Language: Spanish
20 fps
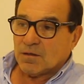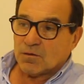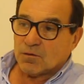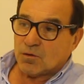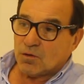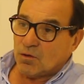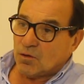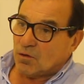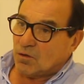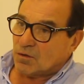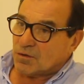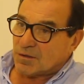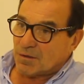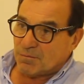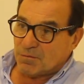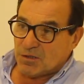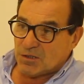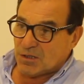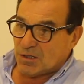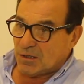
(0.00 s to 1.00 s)
todos los
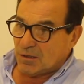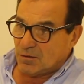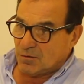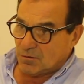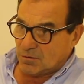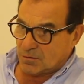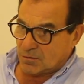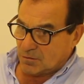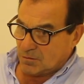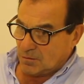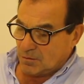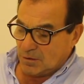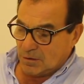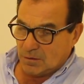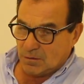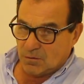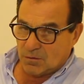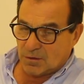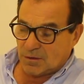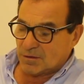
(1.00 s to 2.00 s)
semilleros
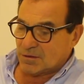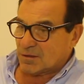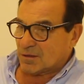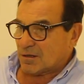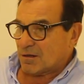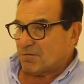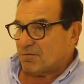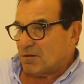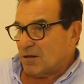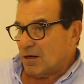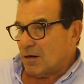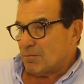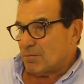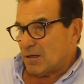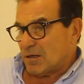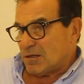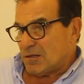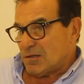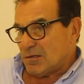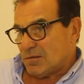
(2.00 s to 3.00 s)
en lo que se refiere a
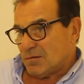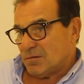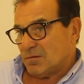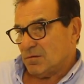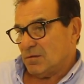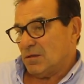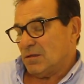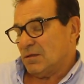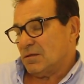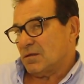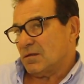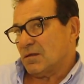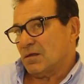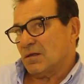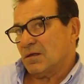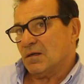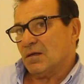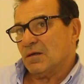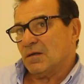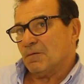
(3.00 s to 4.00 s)
maíz
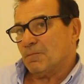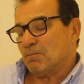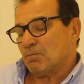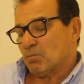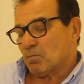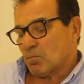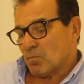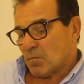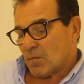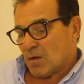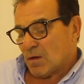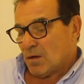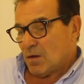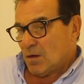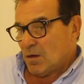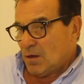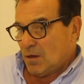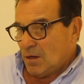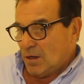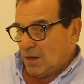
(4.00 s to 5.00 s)
este,
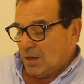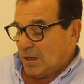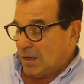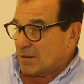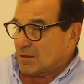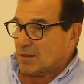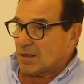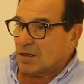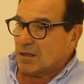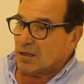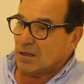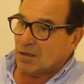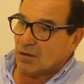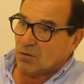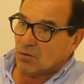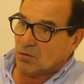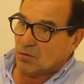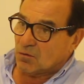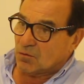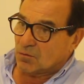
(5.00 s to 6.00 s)
han
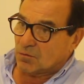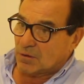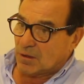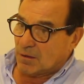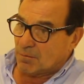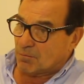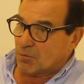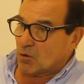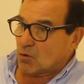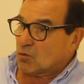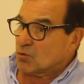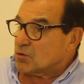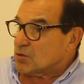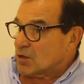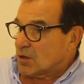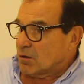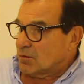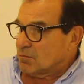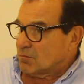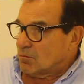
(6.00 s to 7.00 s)
tenido una
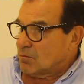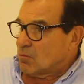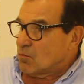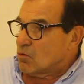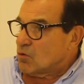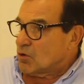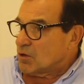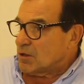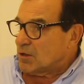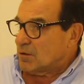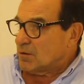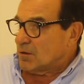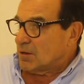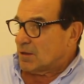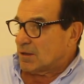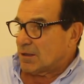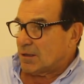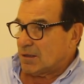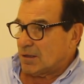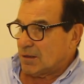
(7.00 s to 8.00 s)
producción muy,
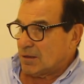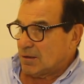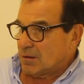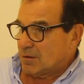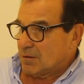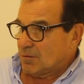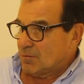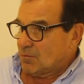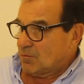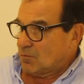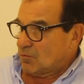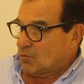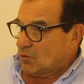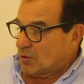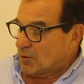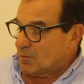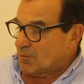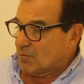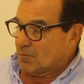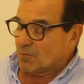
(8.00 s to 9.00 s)
eh,
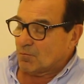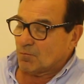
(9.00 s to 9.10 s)
muy